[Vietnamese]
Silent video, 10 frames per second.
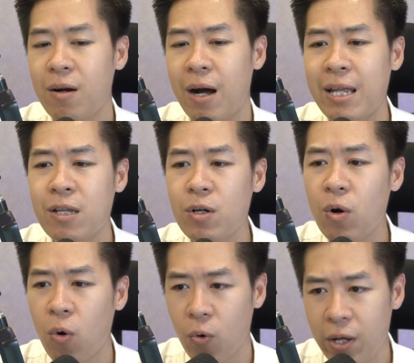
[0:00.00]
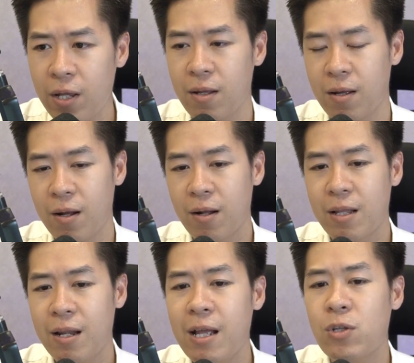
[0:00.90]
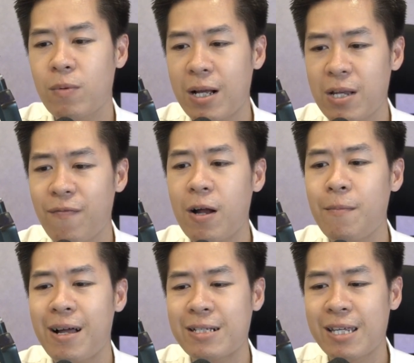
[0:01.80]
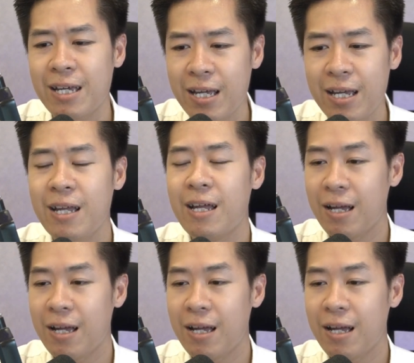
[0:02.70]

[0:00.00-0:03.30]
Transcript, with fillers: lười như hủi, thế nên chúng ta sẽ phát âm là gì?